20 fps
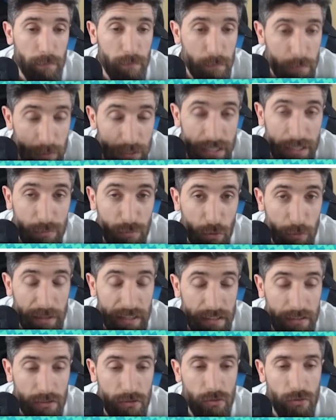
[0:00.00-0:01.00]
per il
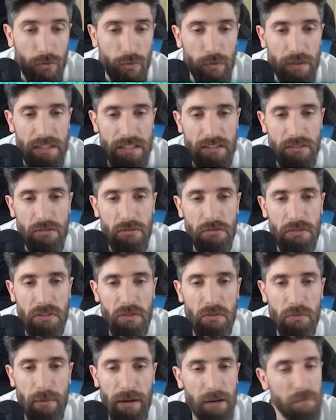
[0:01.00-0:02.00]
momento questo
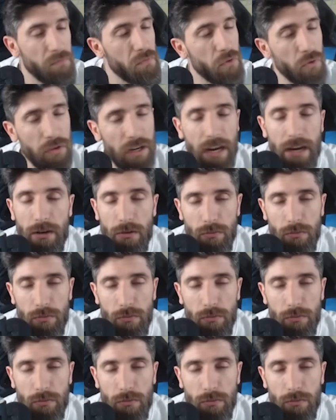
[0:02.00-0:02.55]
secondo me non è